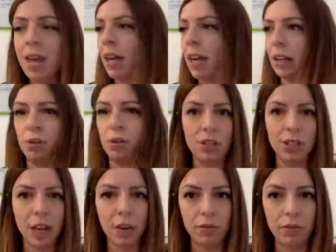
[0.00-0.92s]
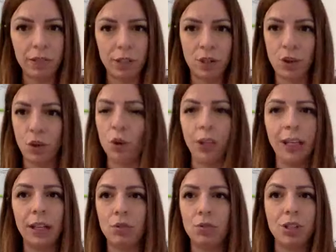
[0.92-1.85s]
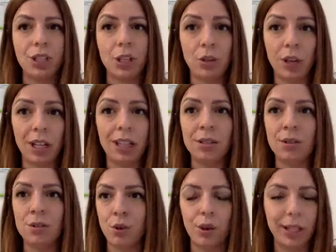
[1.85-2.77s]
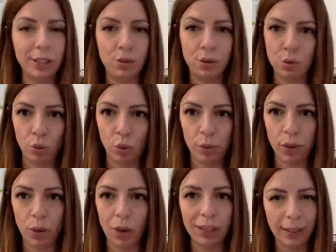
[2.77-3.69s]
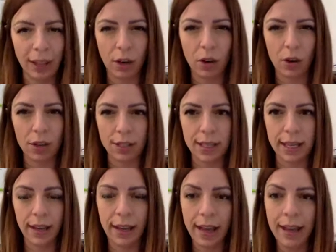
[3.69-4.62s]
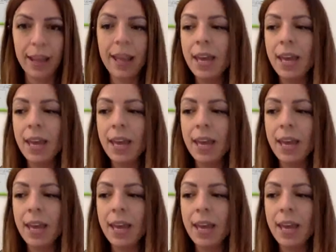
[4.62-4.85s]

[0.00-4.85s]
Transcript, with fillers: Che non ci siano infezioni, che non ci siano irritazioni, disturbi o altre cose. Eh?